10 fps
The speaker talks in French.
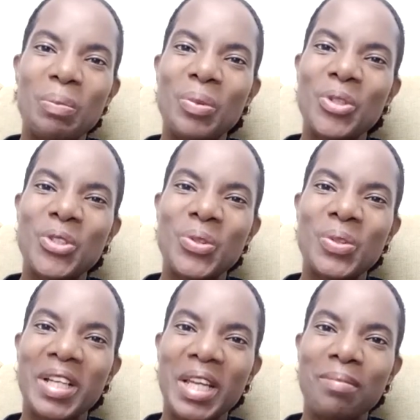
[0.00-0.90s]

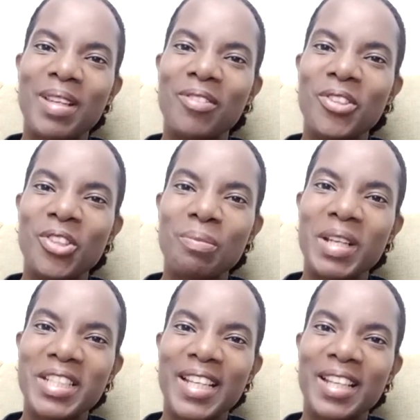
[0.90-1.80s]
Bonjour et bienvenue sur
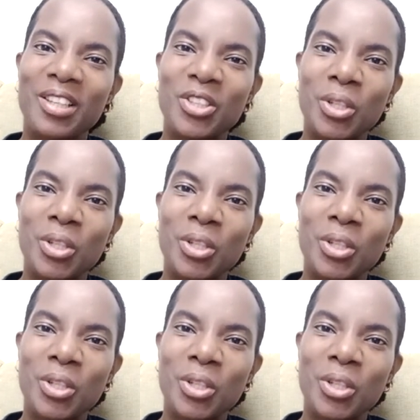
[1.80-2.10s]
ma chaîne.